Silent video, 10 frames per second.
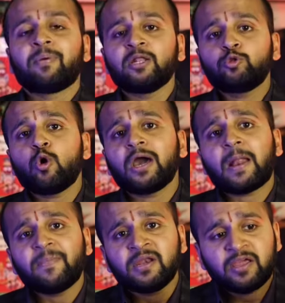परंतु अगर
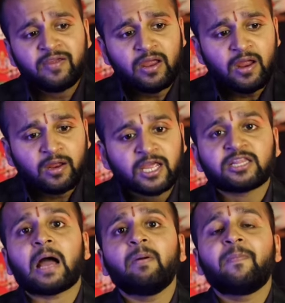आप इनकी
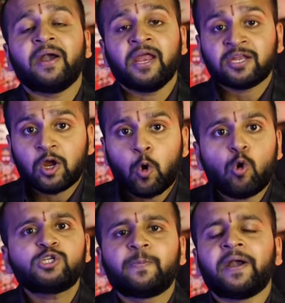किताबें पढ़े इनके
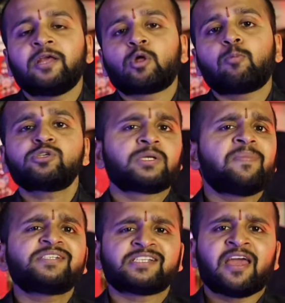कोर्ट्स पढ़े तो आपको
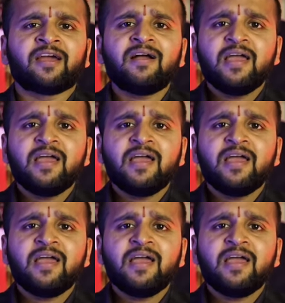समझ आ जाएगा